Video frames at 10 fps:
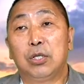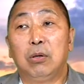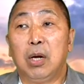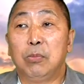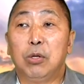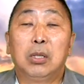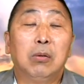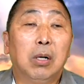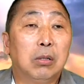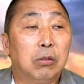事后他们说，
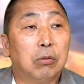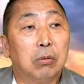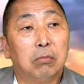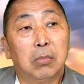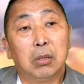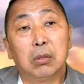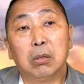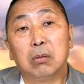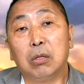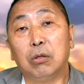听完了之后说，那
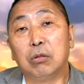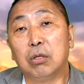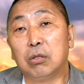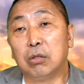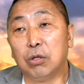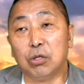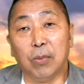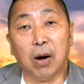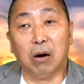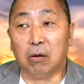这这有这这这有什
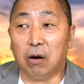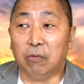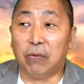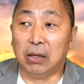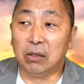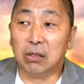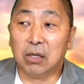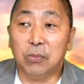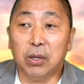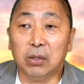么好好罚的？这
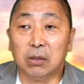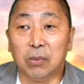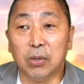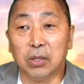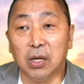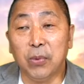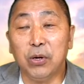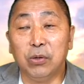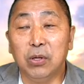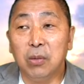根本根本也没
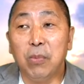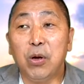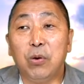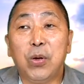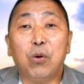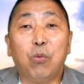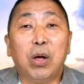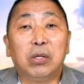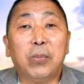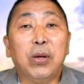有没有没有
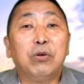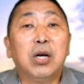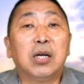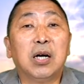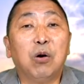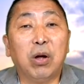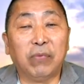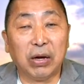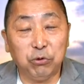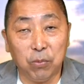违没有任何违
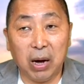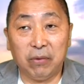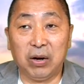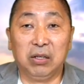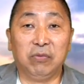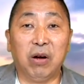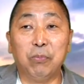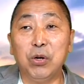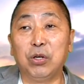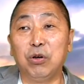反选罢法的地
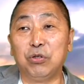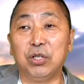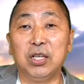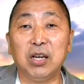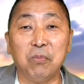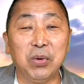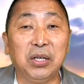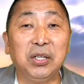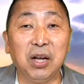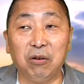方，不能够只听到“
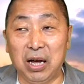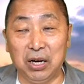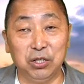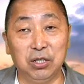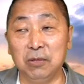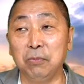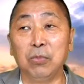民调”两个字